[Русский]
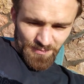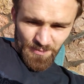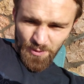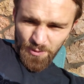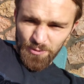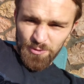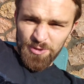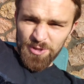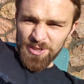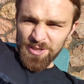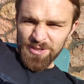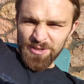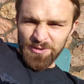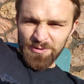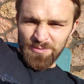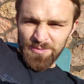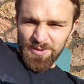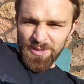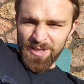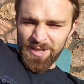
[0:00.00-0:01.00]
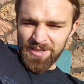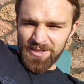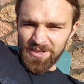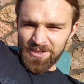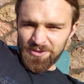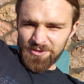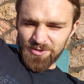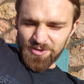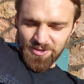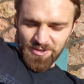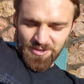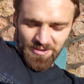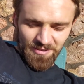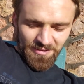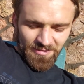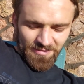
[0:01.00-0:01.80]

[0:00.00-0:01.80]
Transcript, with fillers: поучиться у меня так жить.